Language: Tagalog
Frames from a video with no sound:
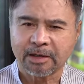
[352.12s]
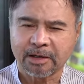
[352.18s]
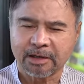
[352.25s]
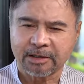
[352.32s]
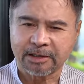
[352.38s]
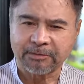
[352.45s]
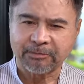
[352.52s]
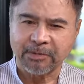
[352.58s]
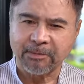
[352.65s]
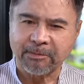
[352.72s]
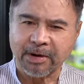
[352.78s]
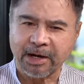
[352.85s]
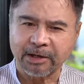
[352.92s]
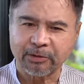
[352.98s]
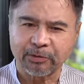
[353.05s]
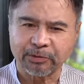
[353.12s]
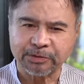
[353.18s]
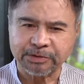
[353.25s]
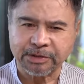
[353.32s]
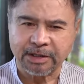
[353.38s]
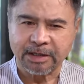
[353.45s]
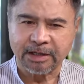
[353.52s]
uh, ah, gift ng Panginoon
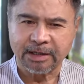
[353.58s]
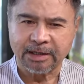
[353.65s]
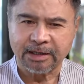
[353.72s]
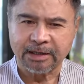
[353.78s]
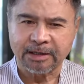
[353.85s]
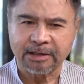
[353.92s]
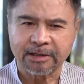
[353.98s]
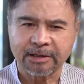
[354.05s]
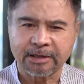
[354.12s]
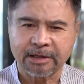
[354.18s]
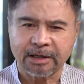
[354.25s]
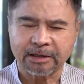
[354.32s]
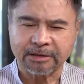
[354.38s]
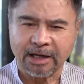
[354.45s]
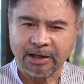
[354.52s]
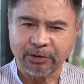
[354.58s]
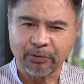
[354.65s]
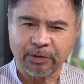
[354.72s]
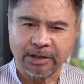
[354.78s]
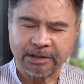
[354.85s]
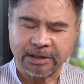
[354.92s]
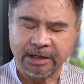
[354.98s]
sa
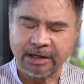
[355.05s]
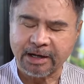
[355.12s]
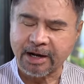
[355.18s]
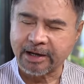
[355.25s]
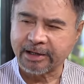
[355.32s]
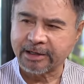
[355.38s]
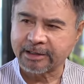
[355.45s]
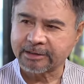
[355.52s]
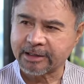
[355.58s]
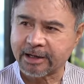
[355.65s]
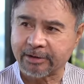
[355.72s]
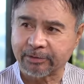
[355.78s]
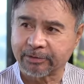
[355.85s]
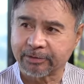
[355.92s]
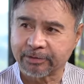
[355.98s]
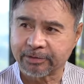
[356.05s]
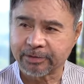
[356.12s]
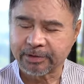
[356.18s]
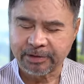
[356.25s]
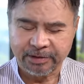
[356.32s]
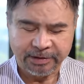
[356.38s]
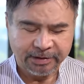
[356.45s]
katayuan at kalagayan ng tao.
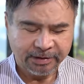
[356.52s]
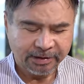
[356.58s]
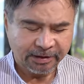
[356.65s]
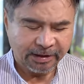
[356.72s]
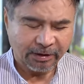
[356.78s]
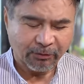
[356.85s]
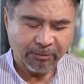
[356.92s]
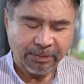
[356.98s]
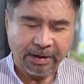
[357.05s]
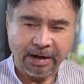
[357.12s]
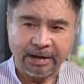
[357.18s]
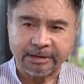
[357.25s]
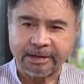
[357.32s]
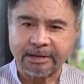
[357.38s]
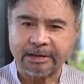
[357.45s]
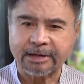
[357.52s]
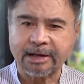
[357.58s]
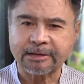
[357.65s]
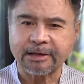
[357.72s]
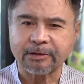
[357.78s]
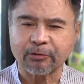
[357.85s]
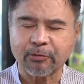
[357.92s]
Mm-hmm. Kaya kung pag-aaralan
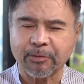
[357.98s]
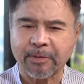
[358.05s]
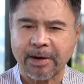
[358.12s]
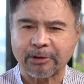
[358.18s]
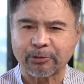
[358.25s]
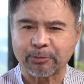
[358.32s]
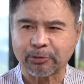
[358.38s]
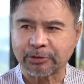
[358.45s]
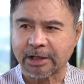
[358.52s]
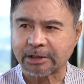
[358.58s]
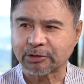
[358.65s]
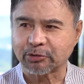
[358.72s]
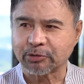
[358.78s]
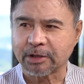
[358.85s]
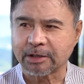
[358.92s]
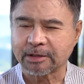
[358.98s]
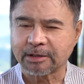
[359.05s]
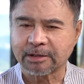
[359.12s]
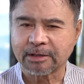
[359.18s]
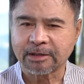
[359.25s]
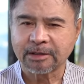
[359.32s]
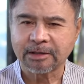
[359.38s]
natin kung paano proteksyonan
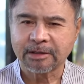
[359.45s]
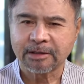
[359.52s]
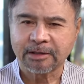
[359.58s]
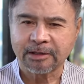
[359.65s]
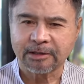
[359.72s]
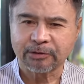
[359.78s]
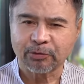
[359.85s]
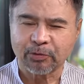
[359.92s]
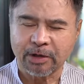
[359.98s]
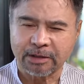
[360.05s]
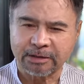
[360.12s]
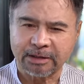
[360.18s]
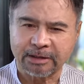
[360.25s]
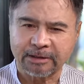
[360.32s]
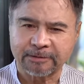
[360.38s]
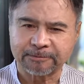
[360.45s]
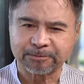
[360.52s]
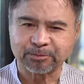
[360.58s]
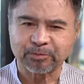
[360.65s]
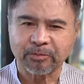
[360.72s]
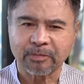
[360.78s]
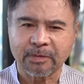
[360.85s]
itong ating
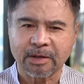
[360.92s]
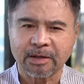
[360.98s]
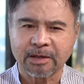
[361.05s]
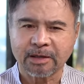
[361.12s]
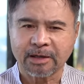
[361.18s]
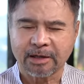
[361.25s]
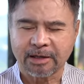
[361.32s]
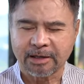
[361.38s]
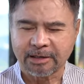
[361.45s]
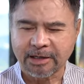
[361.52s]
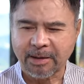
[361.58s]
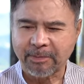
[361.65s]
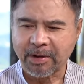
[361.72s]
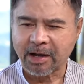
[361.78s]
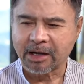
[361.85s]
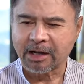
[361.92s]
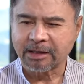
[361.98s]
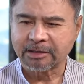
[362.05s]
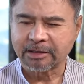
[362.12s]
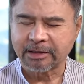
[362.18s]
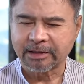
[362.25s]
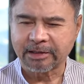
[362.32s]
uh,
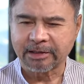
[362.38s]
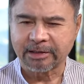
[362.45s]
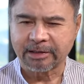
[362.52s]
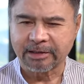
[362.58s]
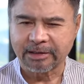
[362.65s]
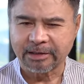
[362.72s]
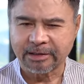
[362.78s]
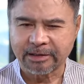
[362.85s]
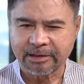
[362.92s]
napakagandang uh,